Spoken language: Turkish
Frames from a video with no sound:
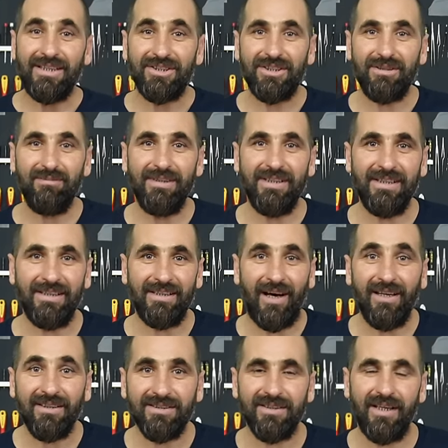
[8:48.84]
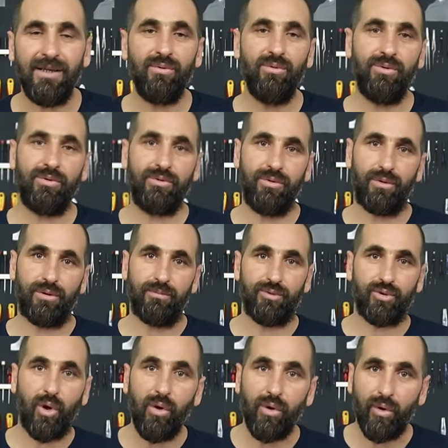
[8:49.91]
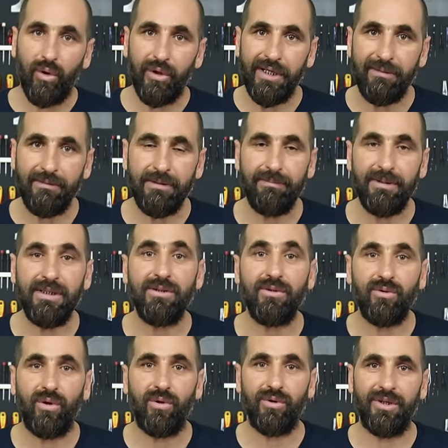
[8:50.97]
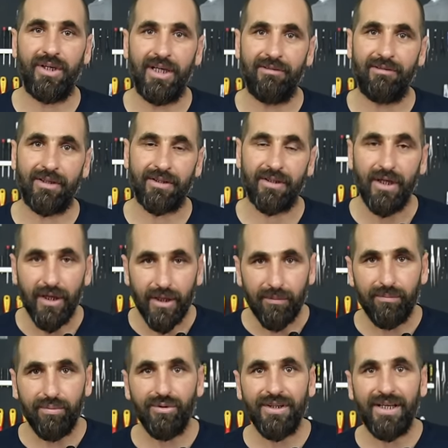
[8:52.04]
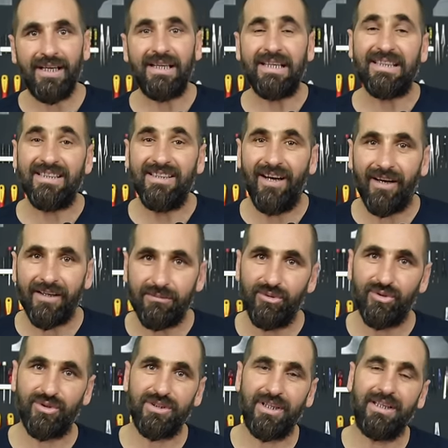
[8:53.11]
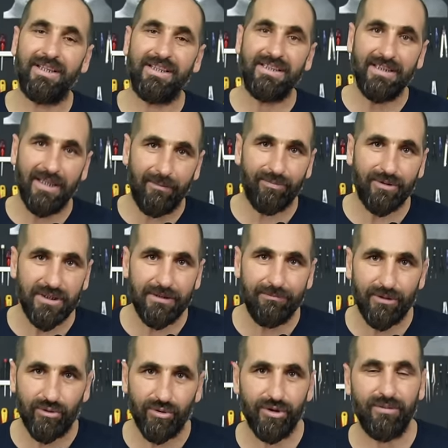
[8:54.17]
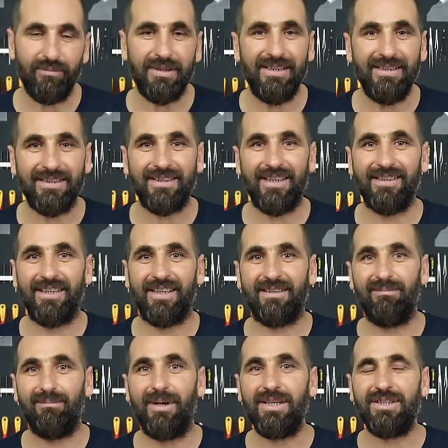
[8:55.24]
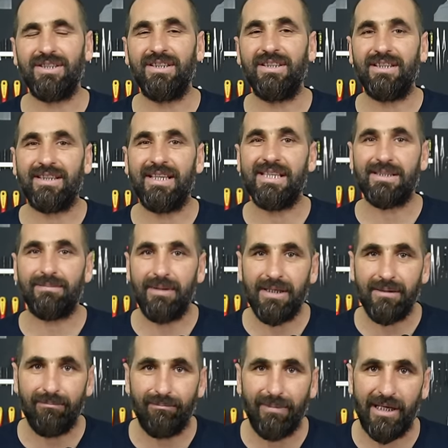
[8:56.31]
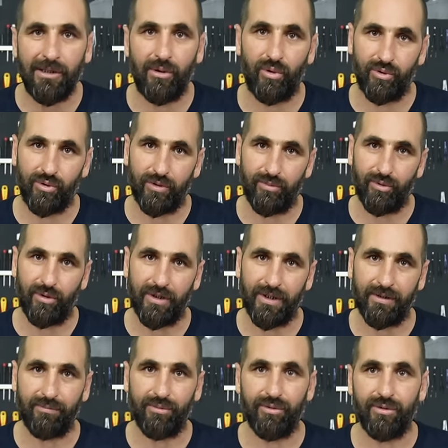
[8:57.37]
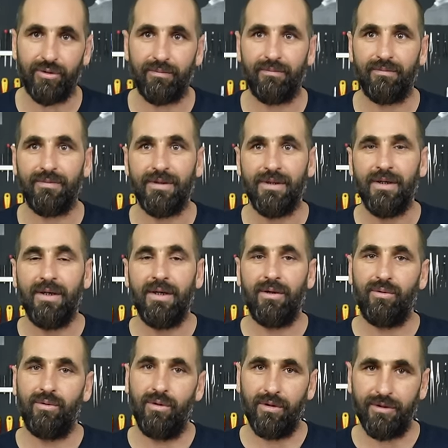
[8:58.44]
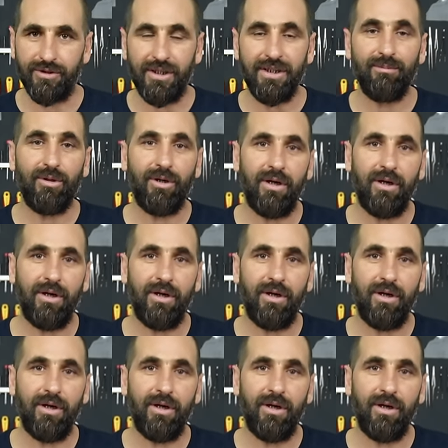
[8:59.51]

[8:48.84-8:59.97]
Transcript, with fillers: Şimdi az daha unutuyordum. Çok önemli bir konu daha var. Bu da yarım ustaların yaptığı bir durum. İnsanların başına resmen bela oluyor bu olay. Kalfa bu mı durum. yani? Yok canım